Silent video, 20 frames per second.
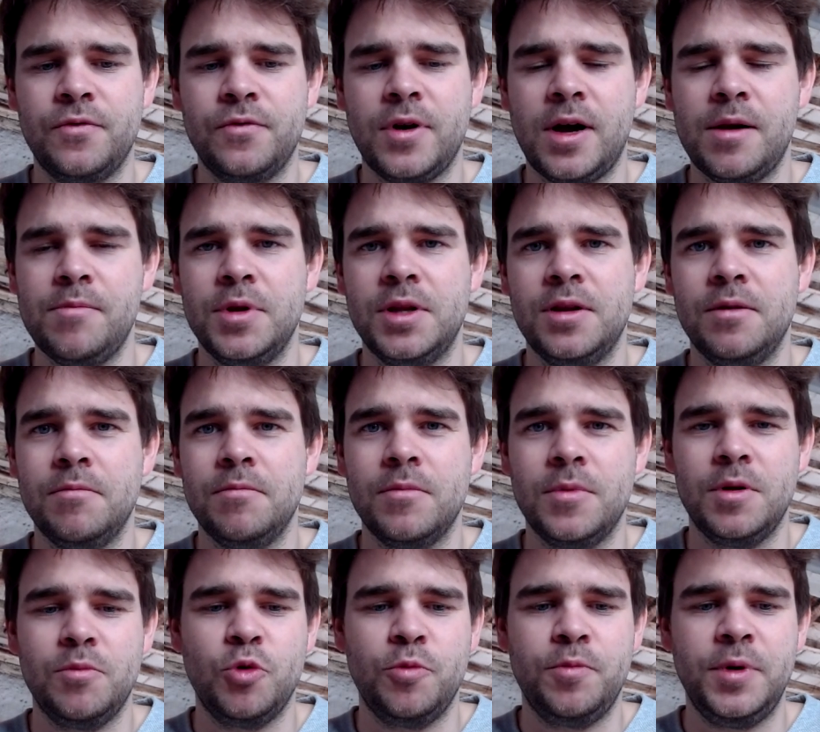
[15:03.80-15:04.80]
vor allem mit den
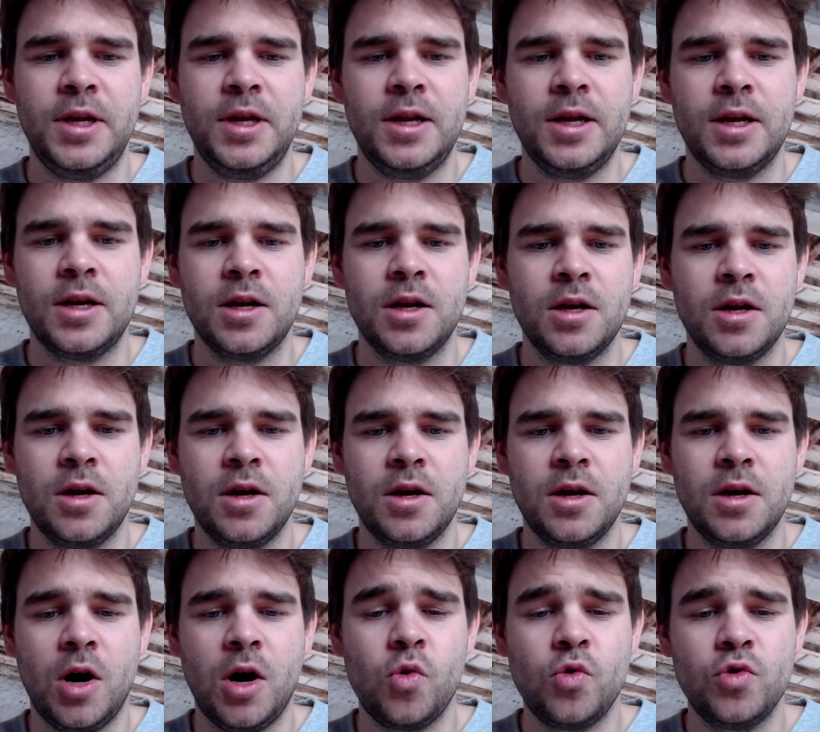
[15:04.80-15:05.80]
Immobilien,
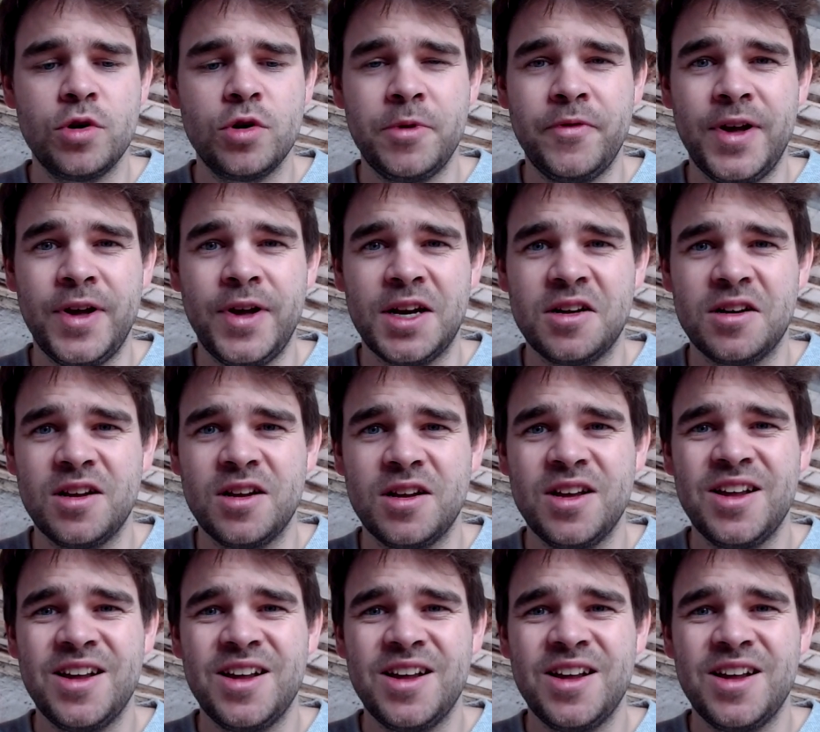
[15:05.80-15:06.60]
auch unterbewertet.